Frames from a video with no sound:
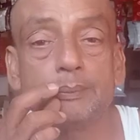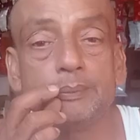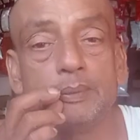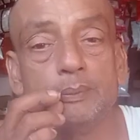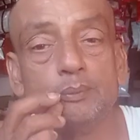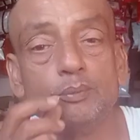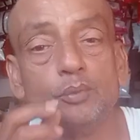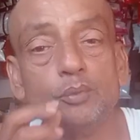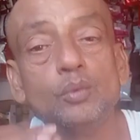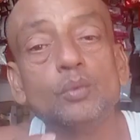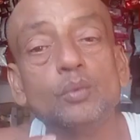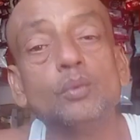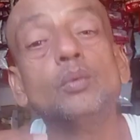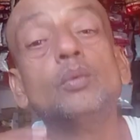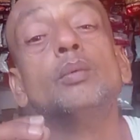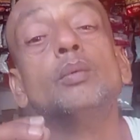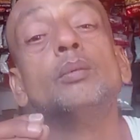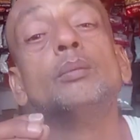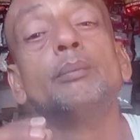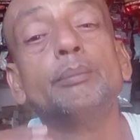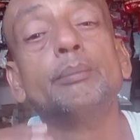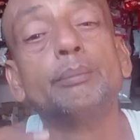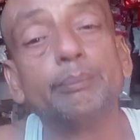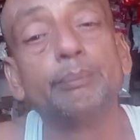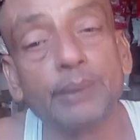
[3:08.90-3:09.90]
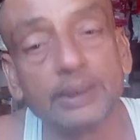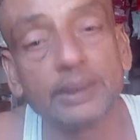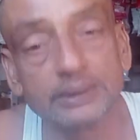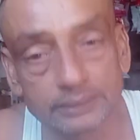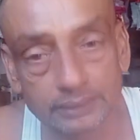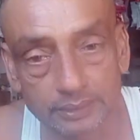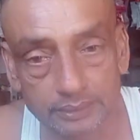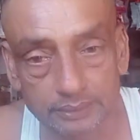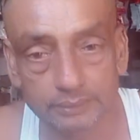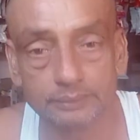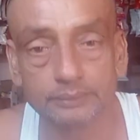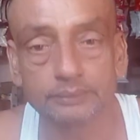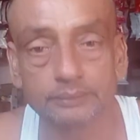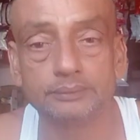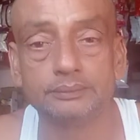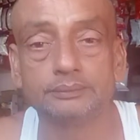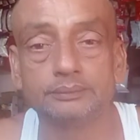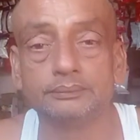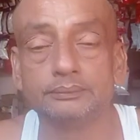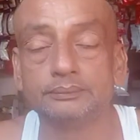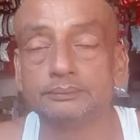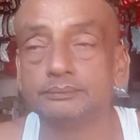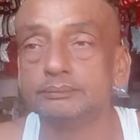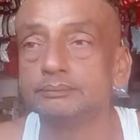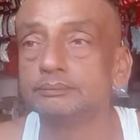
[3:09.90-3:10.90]
भी मुंह बंद
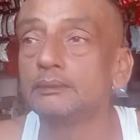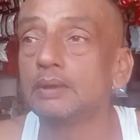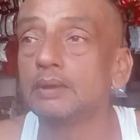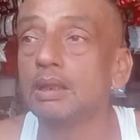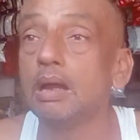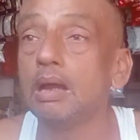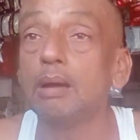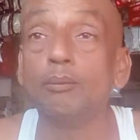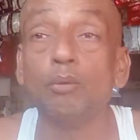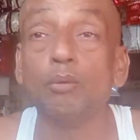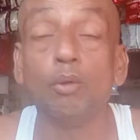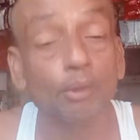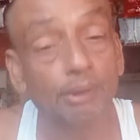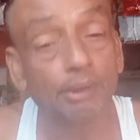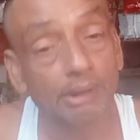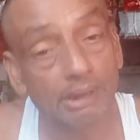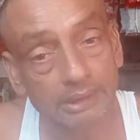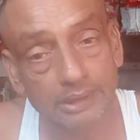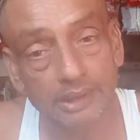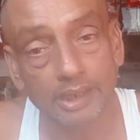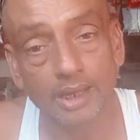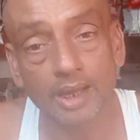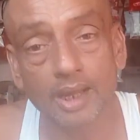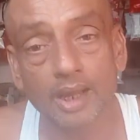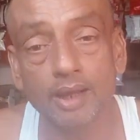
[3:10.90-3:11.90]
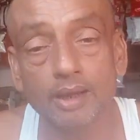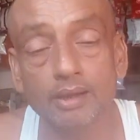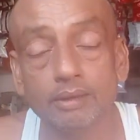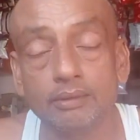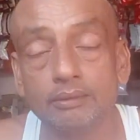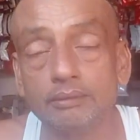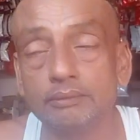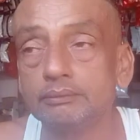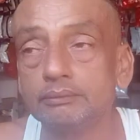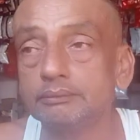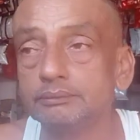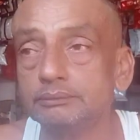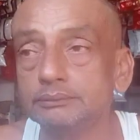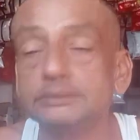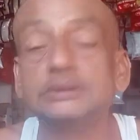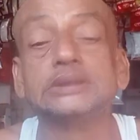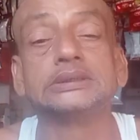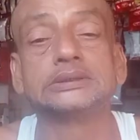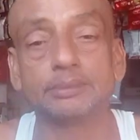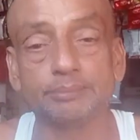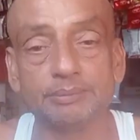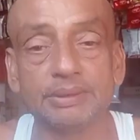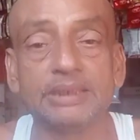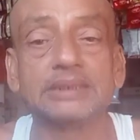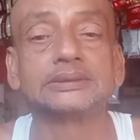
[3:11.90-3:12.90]
अब होया क्या
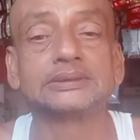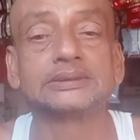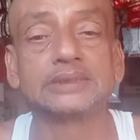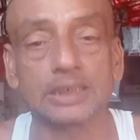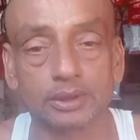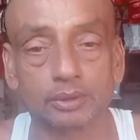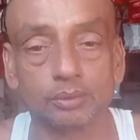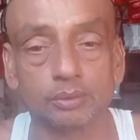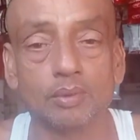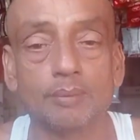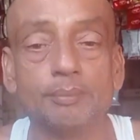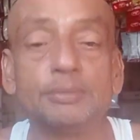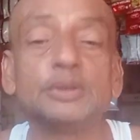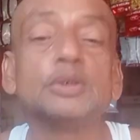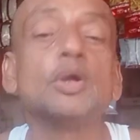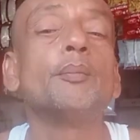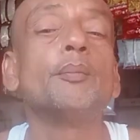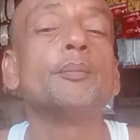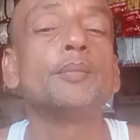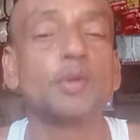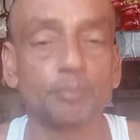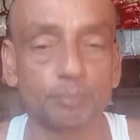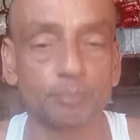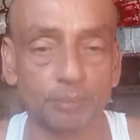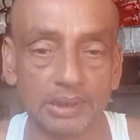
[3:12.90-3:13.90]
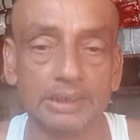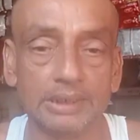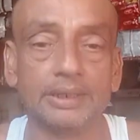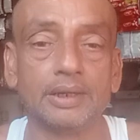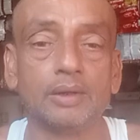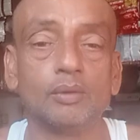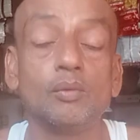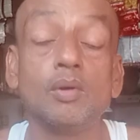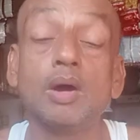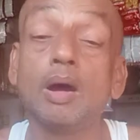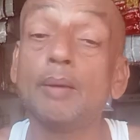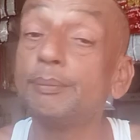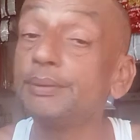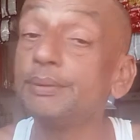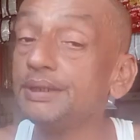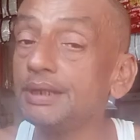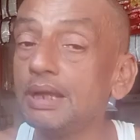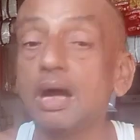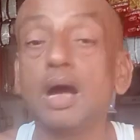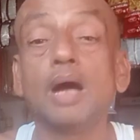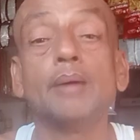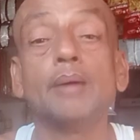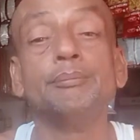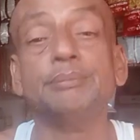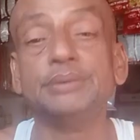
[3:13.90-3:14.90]
जैसे मेरे साथ हुआ मैं तो अपने ऊपर ले रहा हूँ अपनी
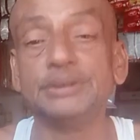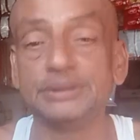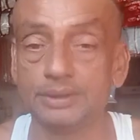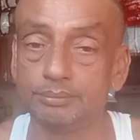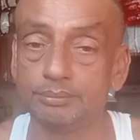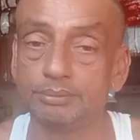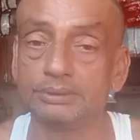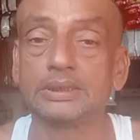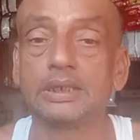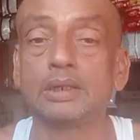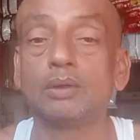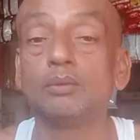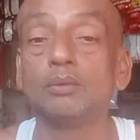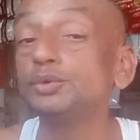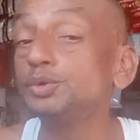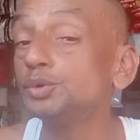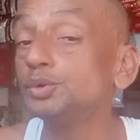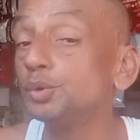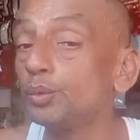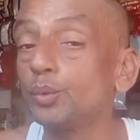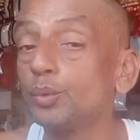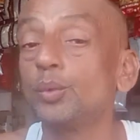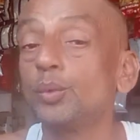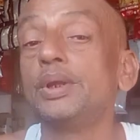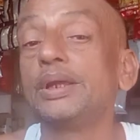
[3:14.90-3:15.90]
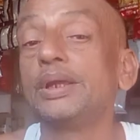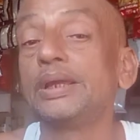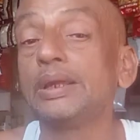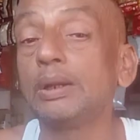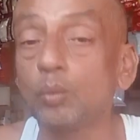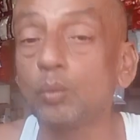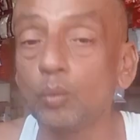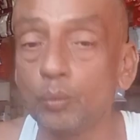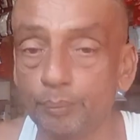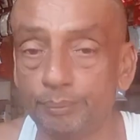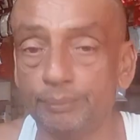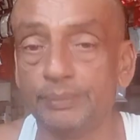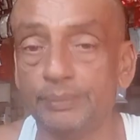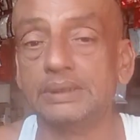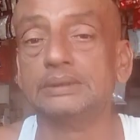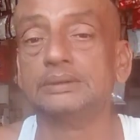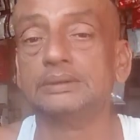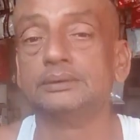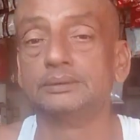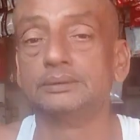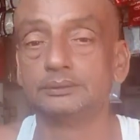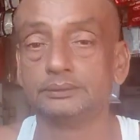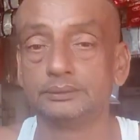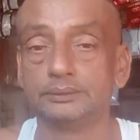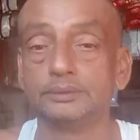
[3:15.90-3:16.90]
आप बीती बता रहा हूँ चुटकुले के रूप में
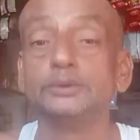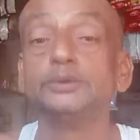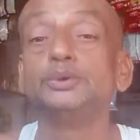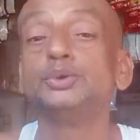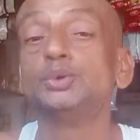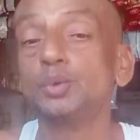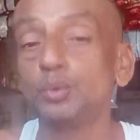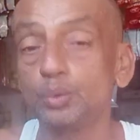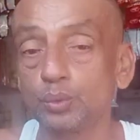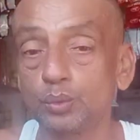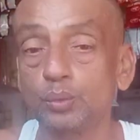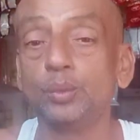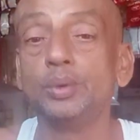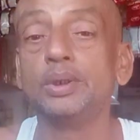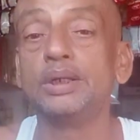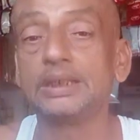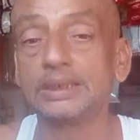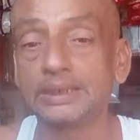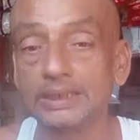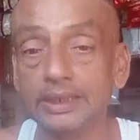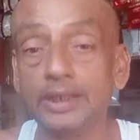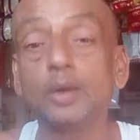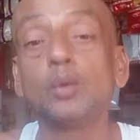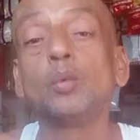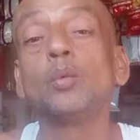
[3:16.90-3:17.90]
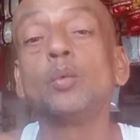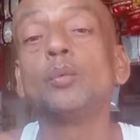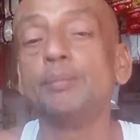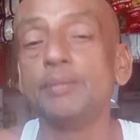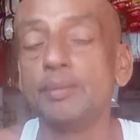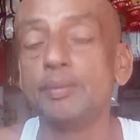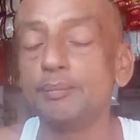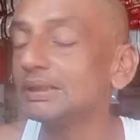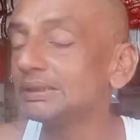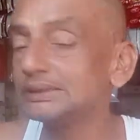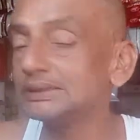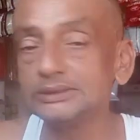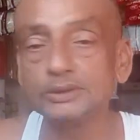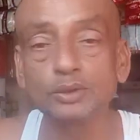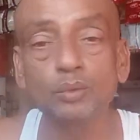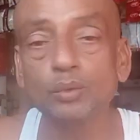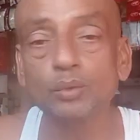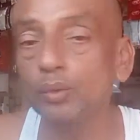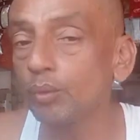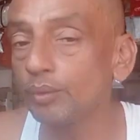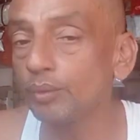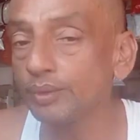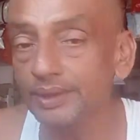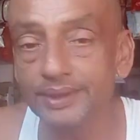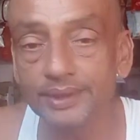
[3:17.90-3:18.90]
चुटकुले के रूप में मैं किसी को
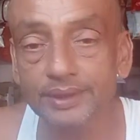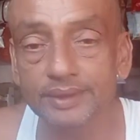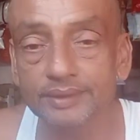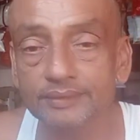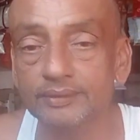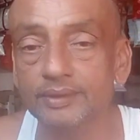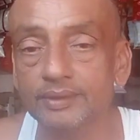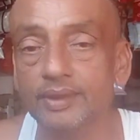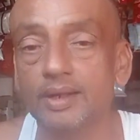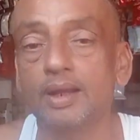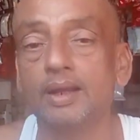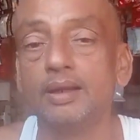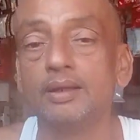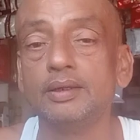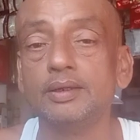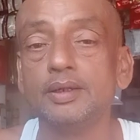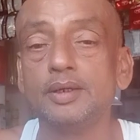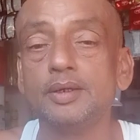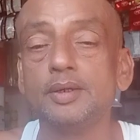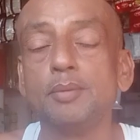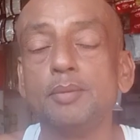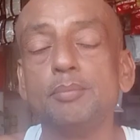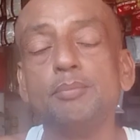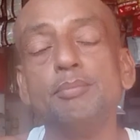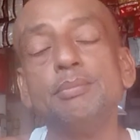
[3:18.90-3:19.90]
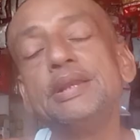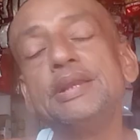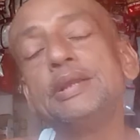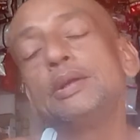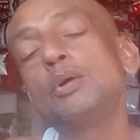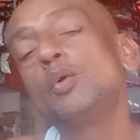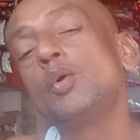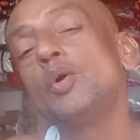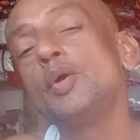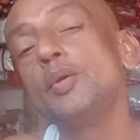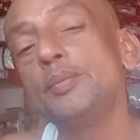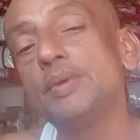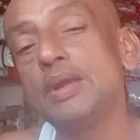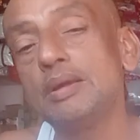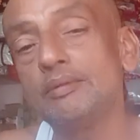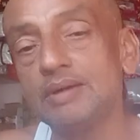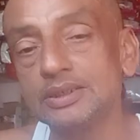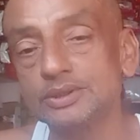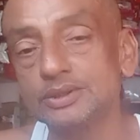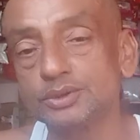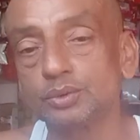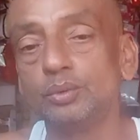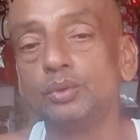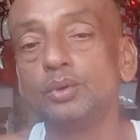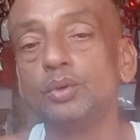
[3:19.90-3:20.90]
टोंट नहीं कस रहा मेरी कोई भी
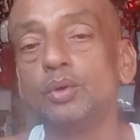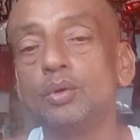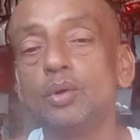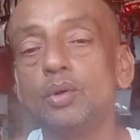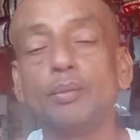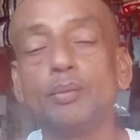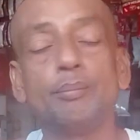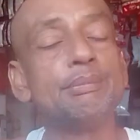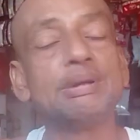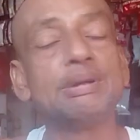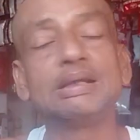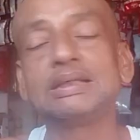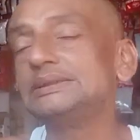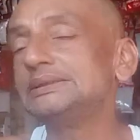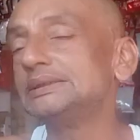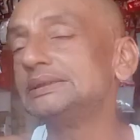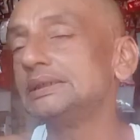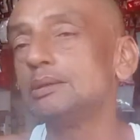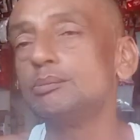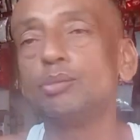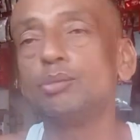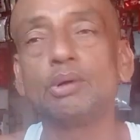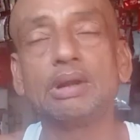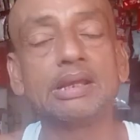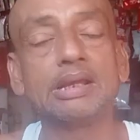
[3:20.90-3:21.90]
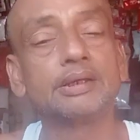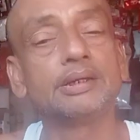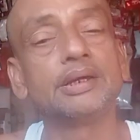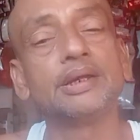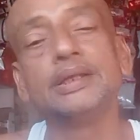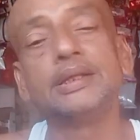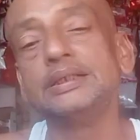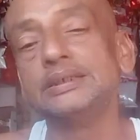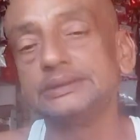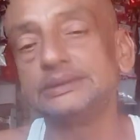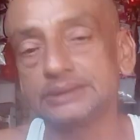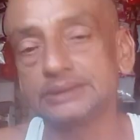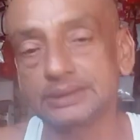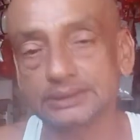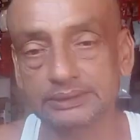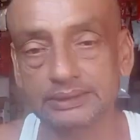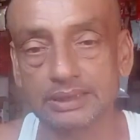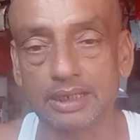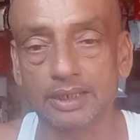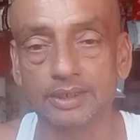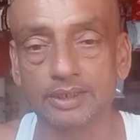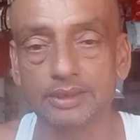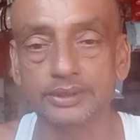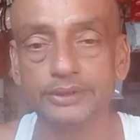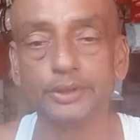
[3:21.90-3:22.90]
आवाज़ सुन लो मैं किसी की बुराई कर ही नहीं सकता
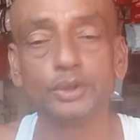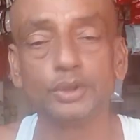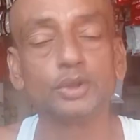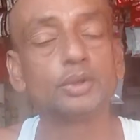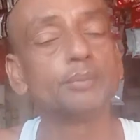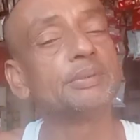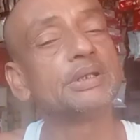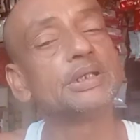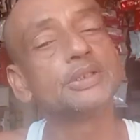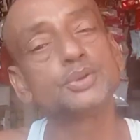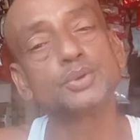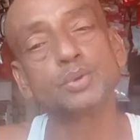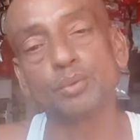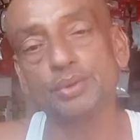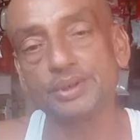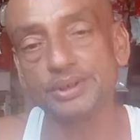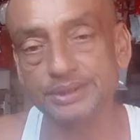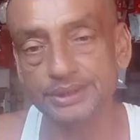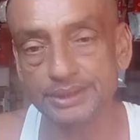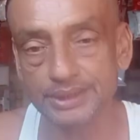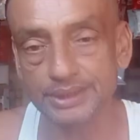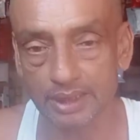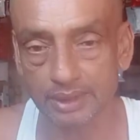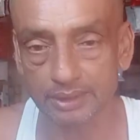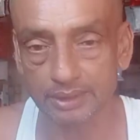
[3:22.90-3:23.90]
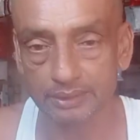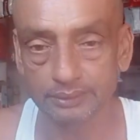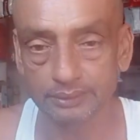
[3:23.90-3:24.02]
ये तो मैंने छोड़ ही दिया